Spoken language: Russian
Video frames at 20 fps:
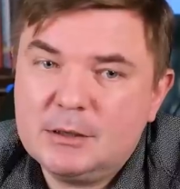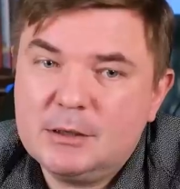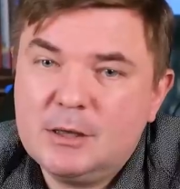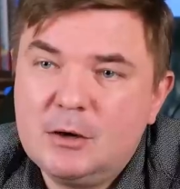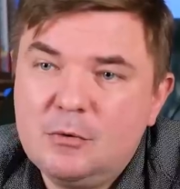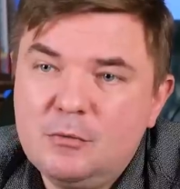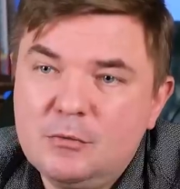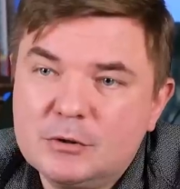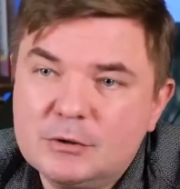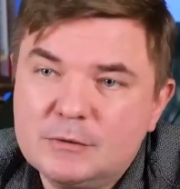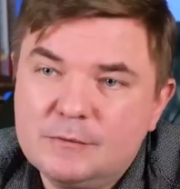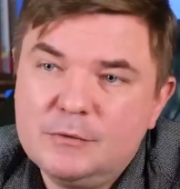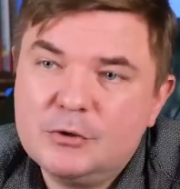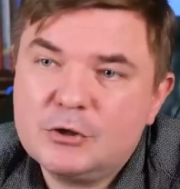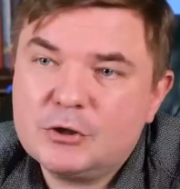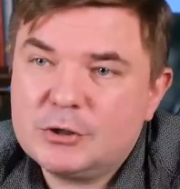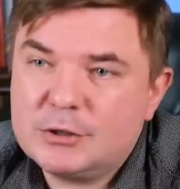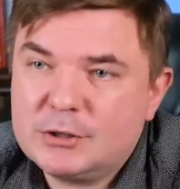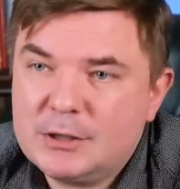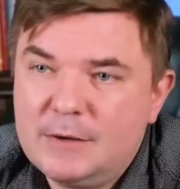доход
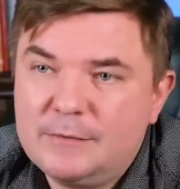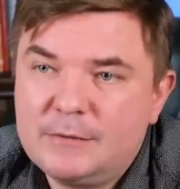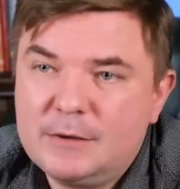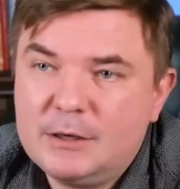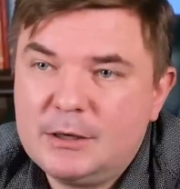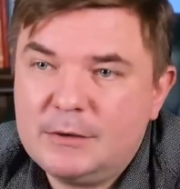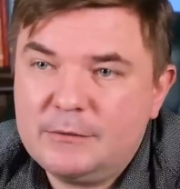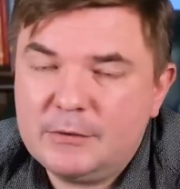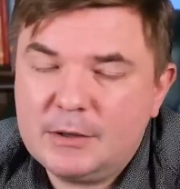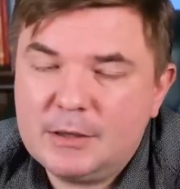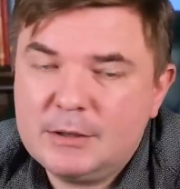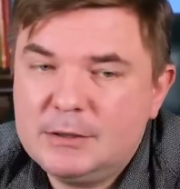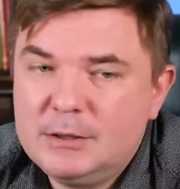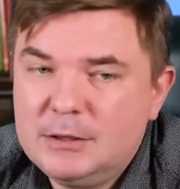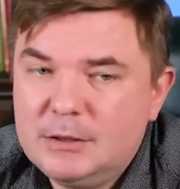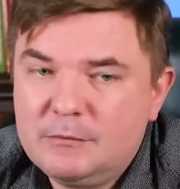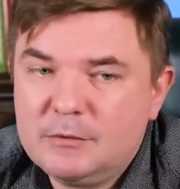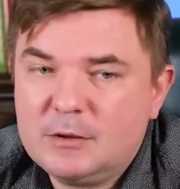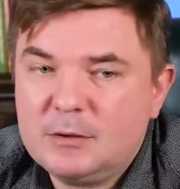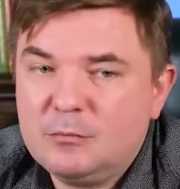свыше ставки
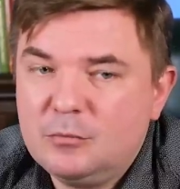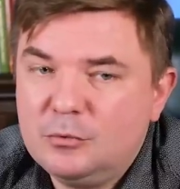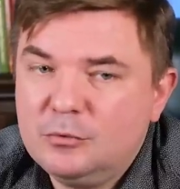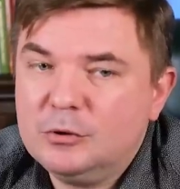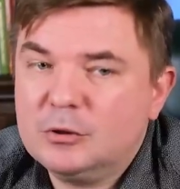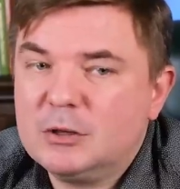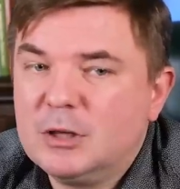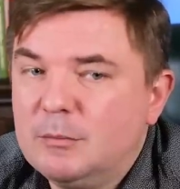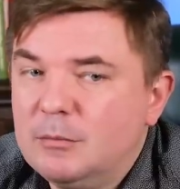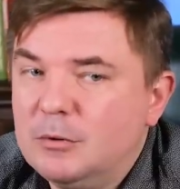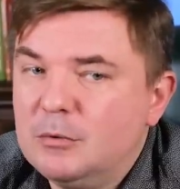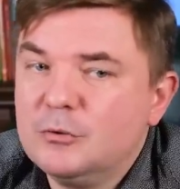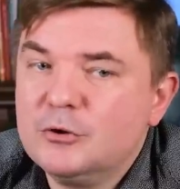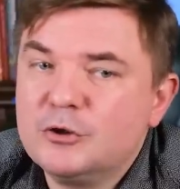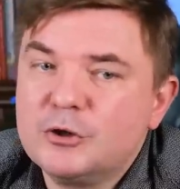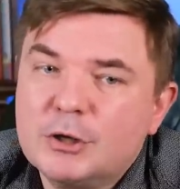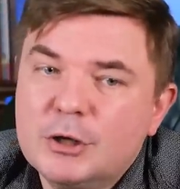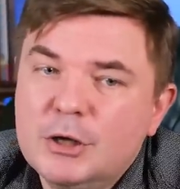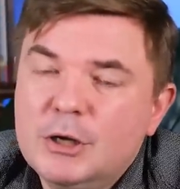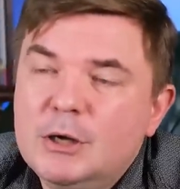рефинансирования будет
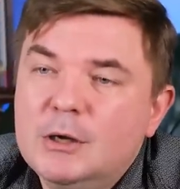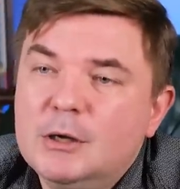обложен